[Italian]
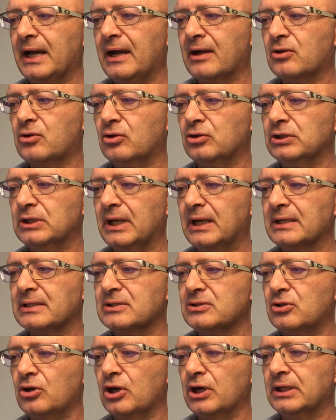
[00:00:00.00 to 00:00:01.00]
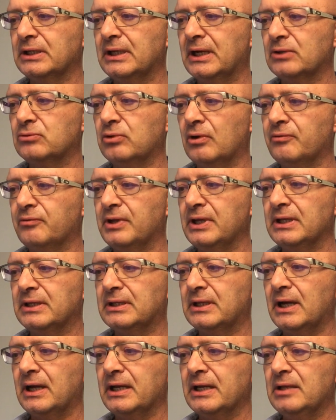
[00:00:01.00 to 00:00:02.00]
e racconta la storia della tua
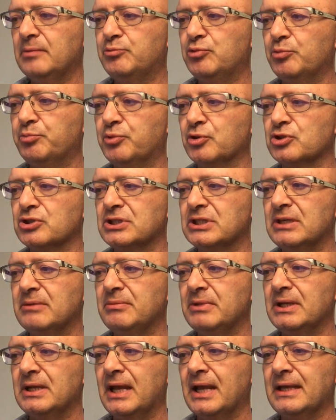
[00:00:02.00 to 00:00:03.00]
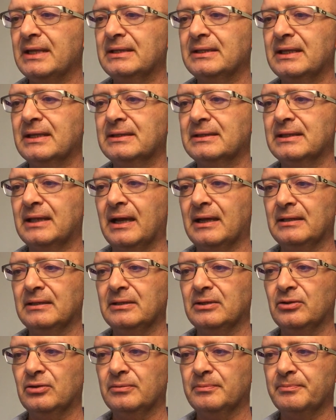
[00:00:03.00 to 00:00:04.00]
vita il più possibile in
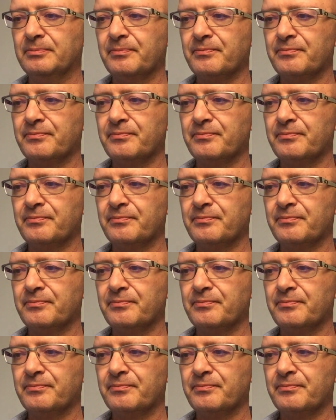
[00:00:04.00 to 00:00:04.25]
dettaglio.